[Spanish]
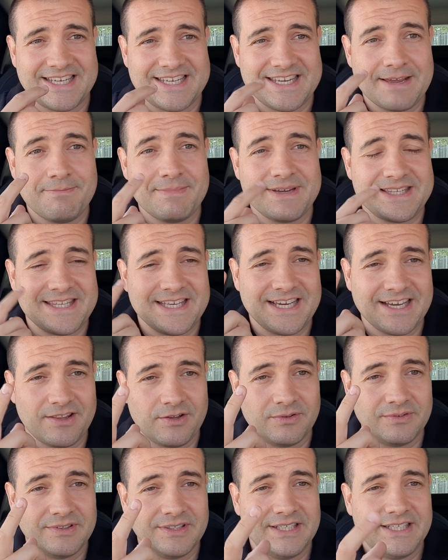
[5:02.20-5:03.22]
que se ha
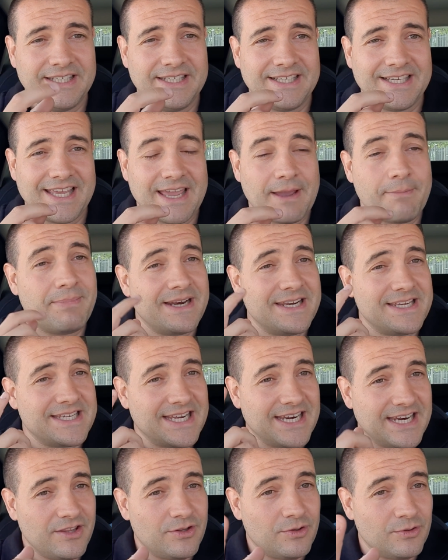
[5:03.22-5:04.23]
investigado que ha
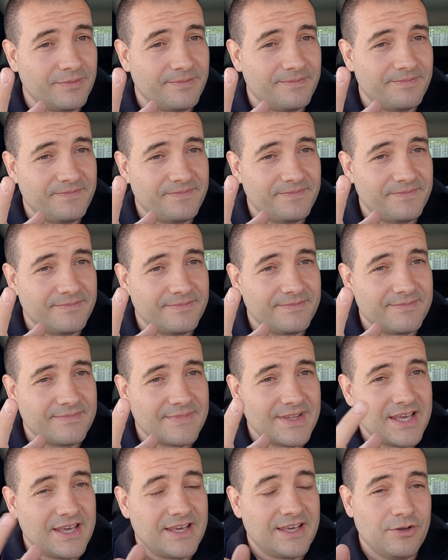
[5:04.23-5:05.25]
prescrito
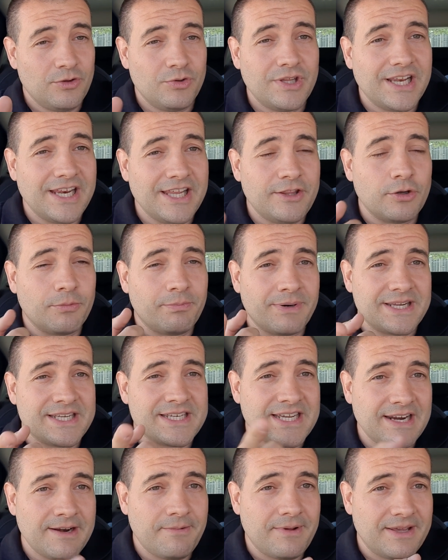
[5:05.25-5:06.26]
y un delito
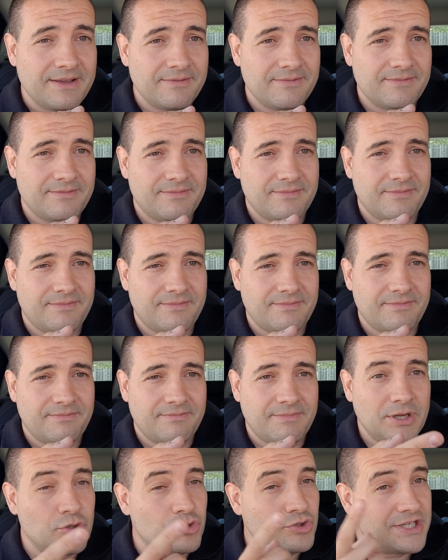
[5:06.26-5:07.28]
prescribe,
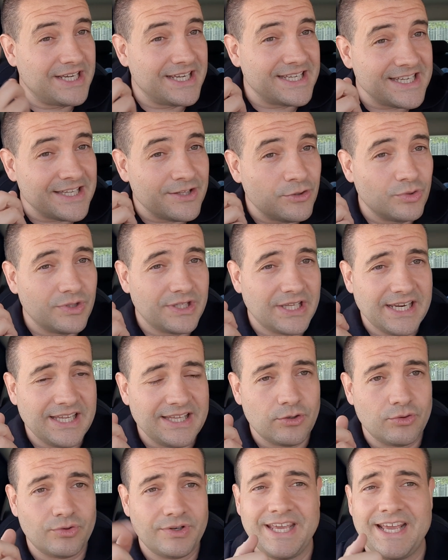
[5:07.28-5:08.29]
pero sigue siendo un delito.